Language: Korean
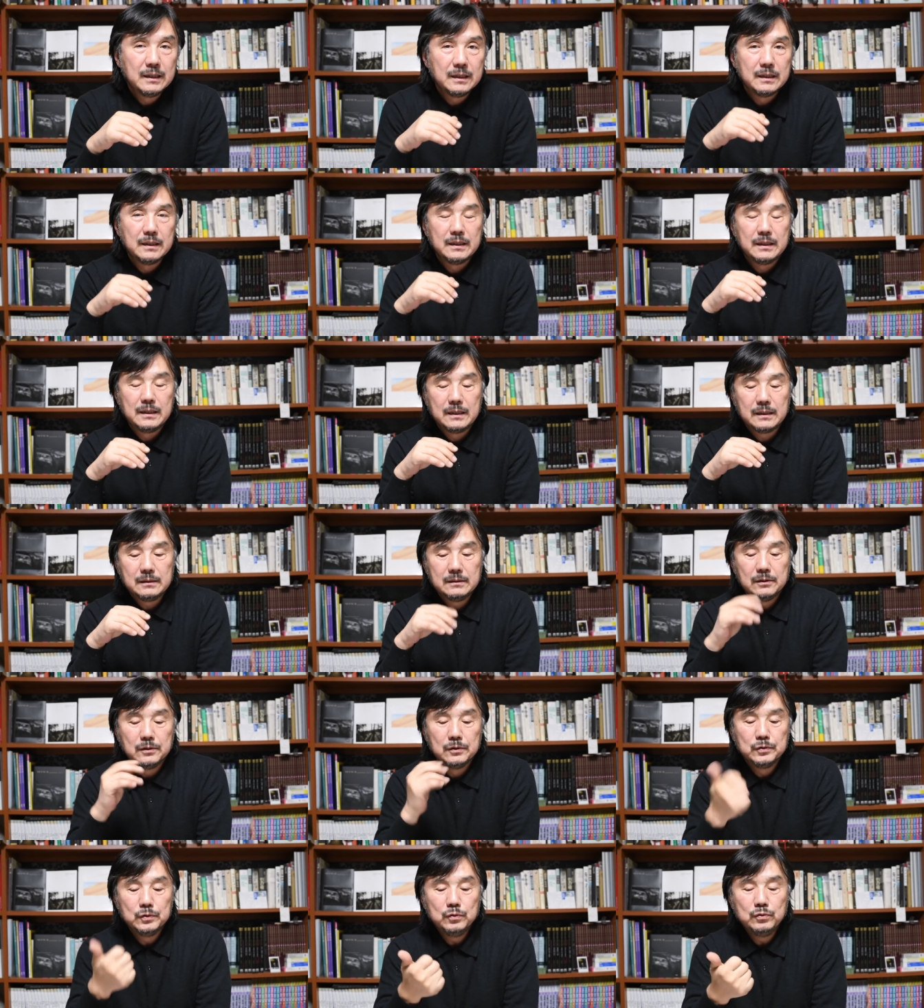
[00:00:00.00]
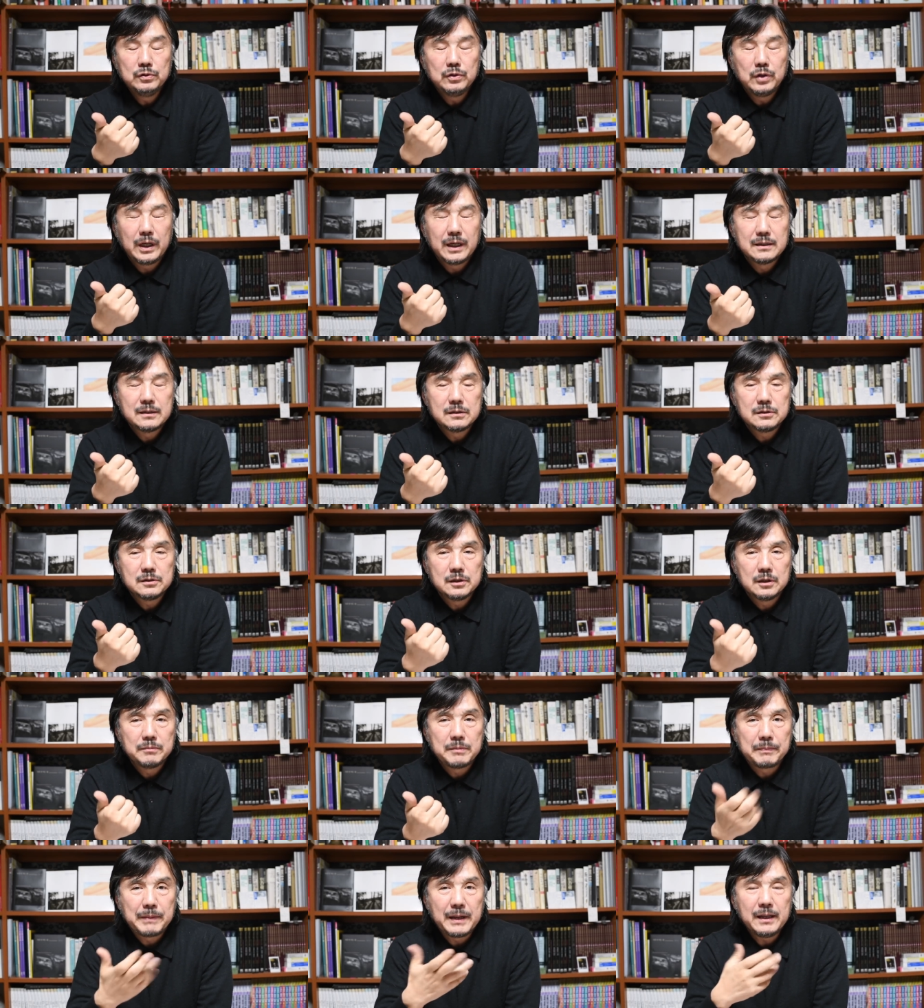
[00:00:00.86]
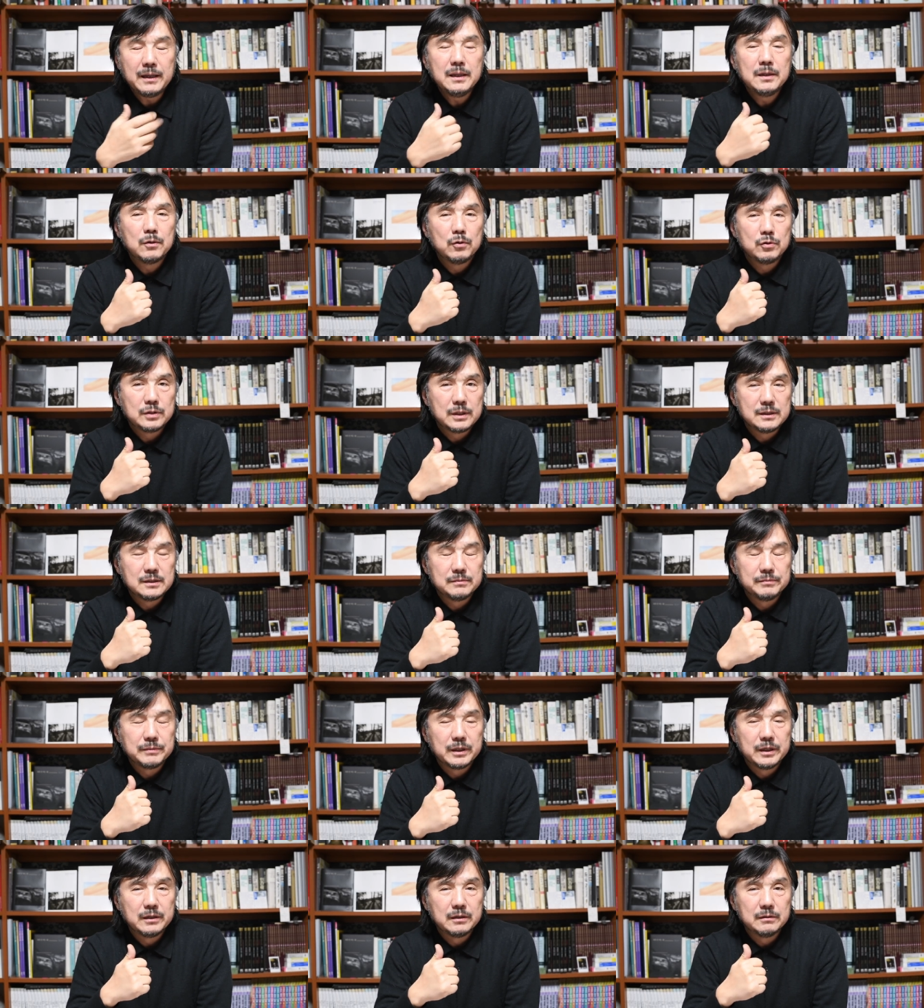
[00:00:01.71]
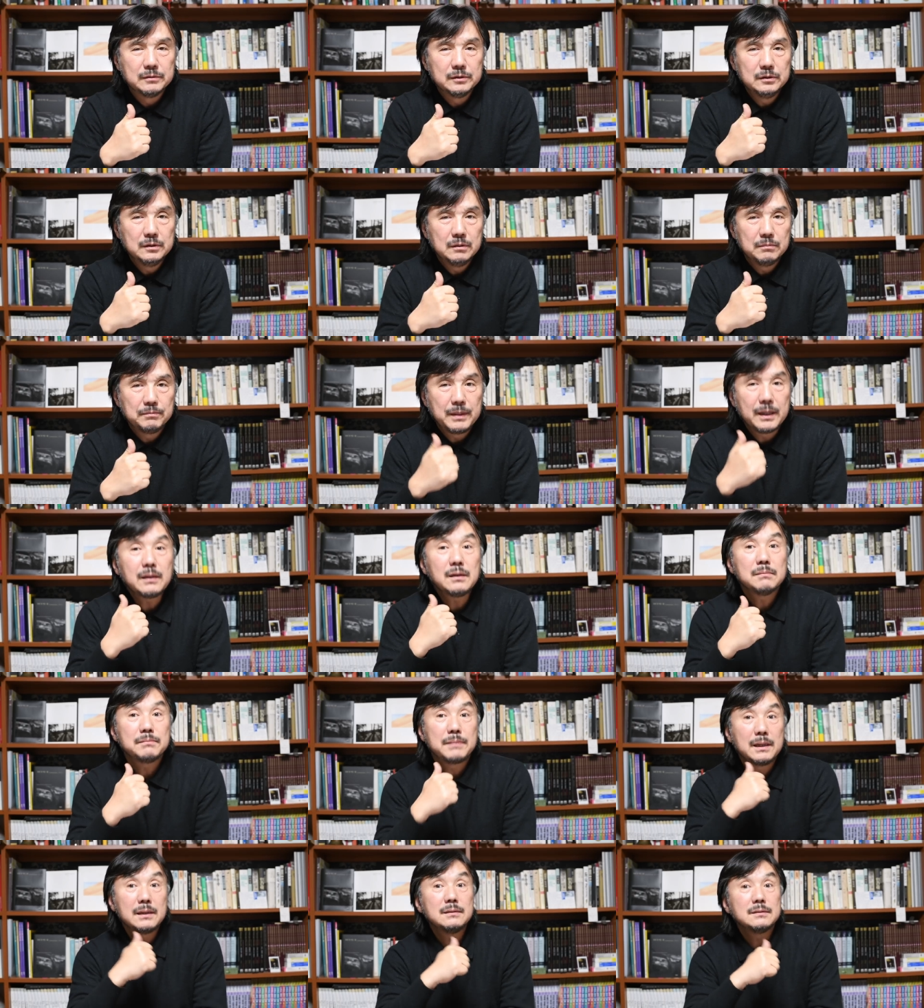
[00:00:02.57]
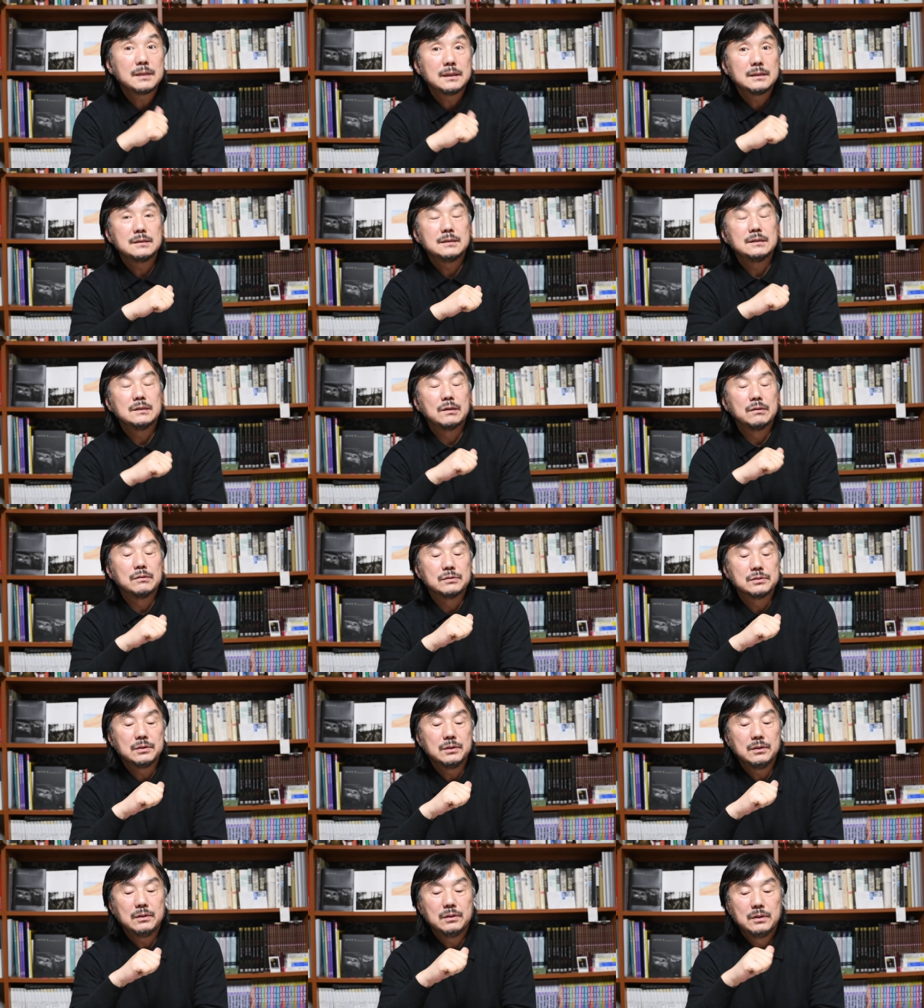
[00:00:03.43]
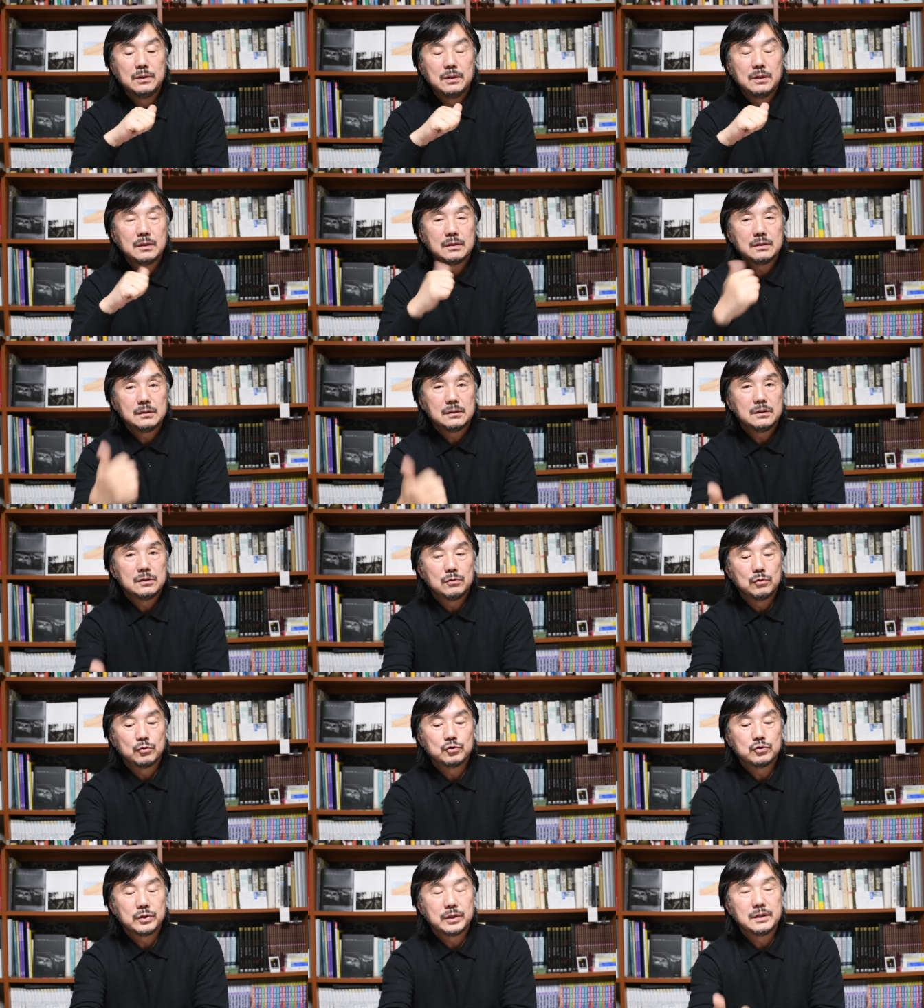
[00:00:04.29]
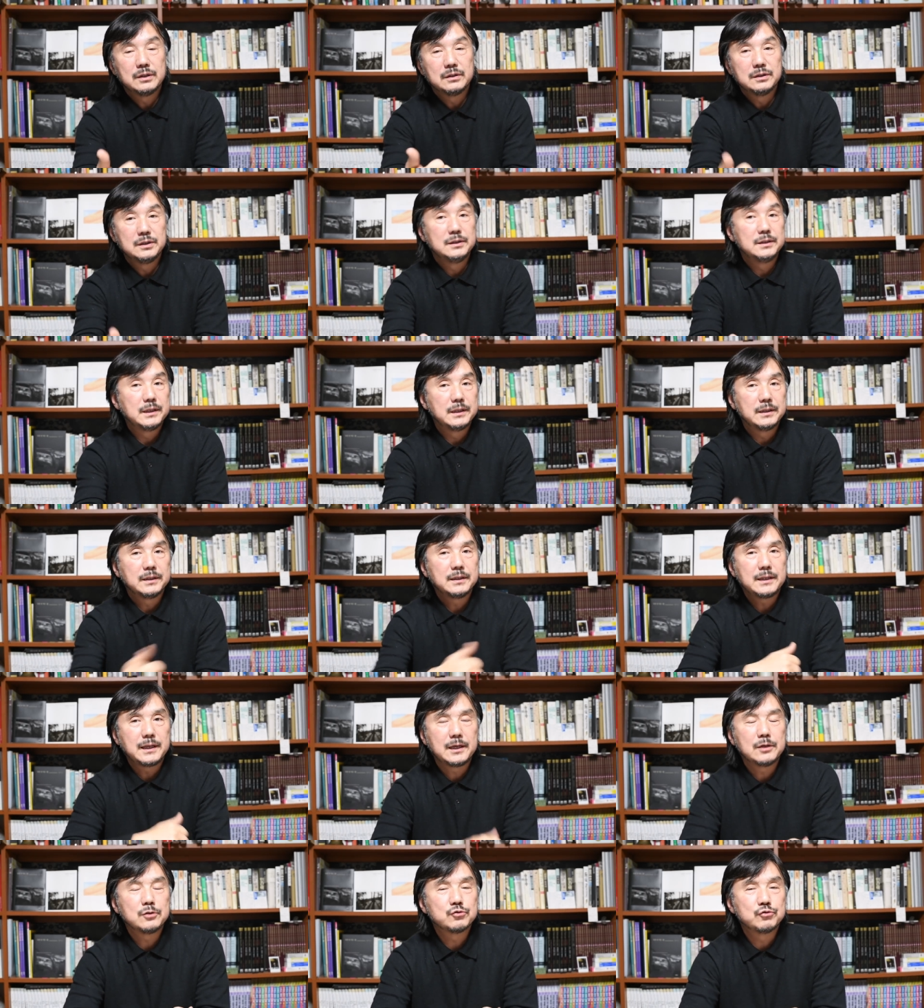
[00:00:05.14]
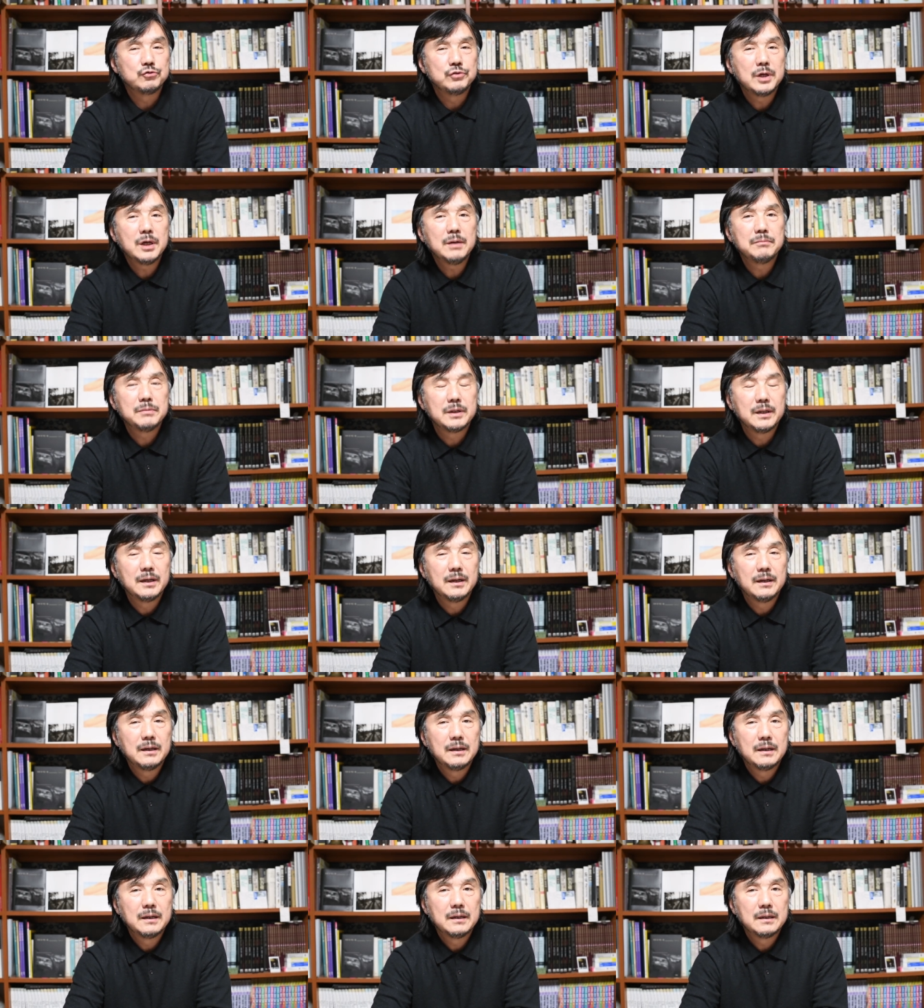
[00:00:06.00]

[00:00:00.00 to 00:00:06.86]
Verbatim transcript: 근데 어두운 데 가서 찍으면 밝게 나오지 않습니까? 여러분 밝은 사진이 나오죠. 그럴 때 노출개를 들이대는 게 되게 중요합니다.